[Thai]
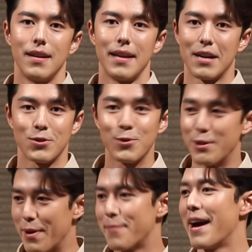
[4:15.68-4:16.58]
เลี้ยงสู้
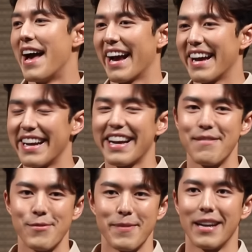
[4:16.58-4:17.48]
ชีวิตมากนะครั
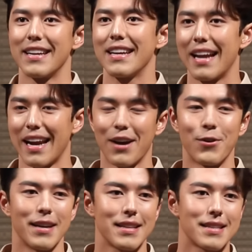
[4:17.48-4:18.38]
บผมอย่างที่หลายๆค
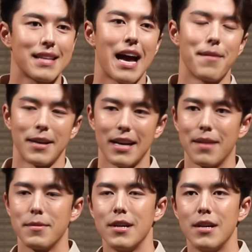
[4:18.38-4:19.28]
นได้ติดตามนะค
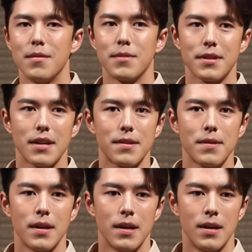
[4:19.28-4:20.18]
รับเพราะฉะนั้น
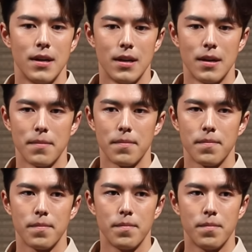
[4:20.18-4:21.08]

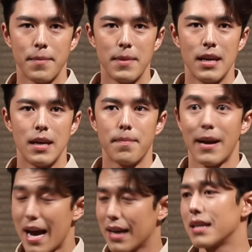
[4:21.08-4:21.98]
มันมี
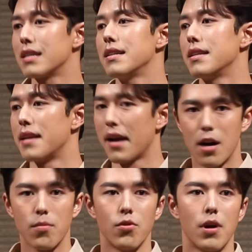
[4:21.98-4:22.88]
ปัญหาเกิดขึ้นในค
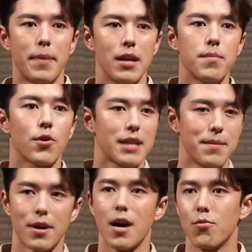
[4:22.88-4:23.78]
รอบครัวเป็นเรื่องปกติ
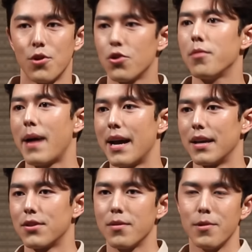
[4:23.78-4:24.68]
เหมือนครอบครัวทั่วไป
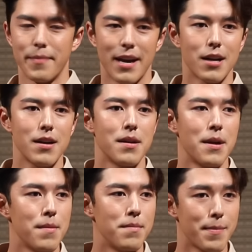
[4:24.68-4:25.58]
ตัวผมเองก็
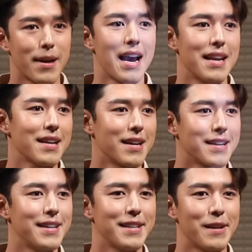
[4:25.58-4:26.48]
มีปัญหาที่เกิด
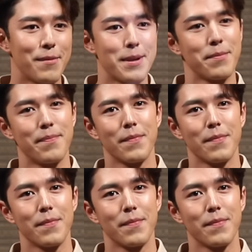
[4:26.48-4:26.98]
ขึ้นแล้วมัน